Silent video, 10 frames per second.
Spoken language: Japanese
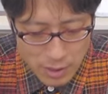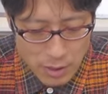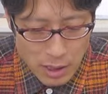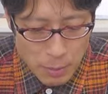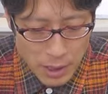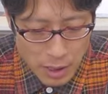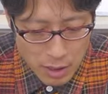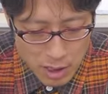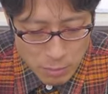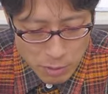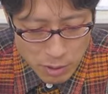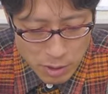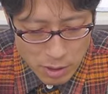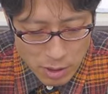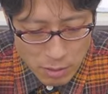埼玉県に住
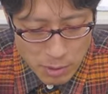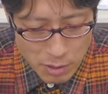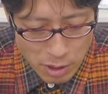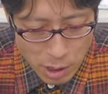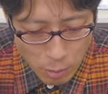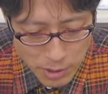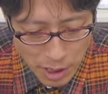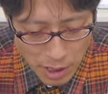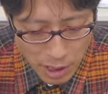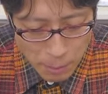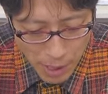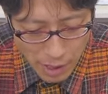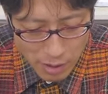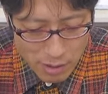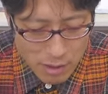む三浦直美さん加
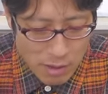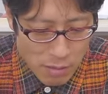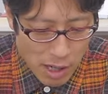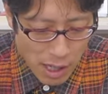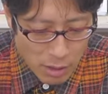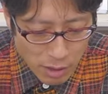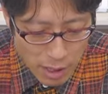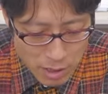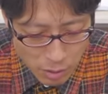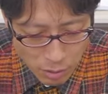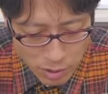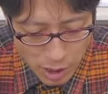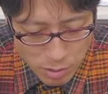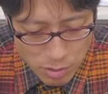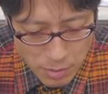盟はある会社の
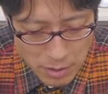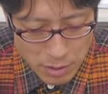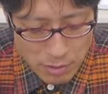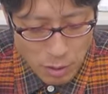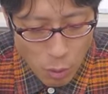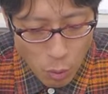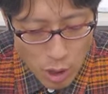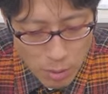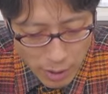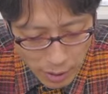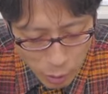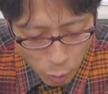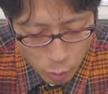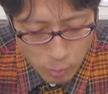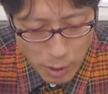最終面接でこう言われて
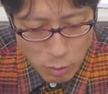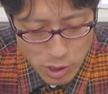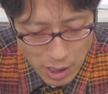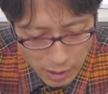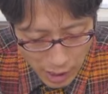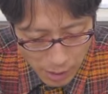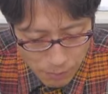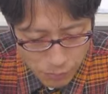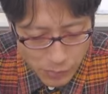言葉を失った。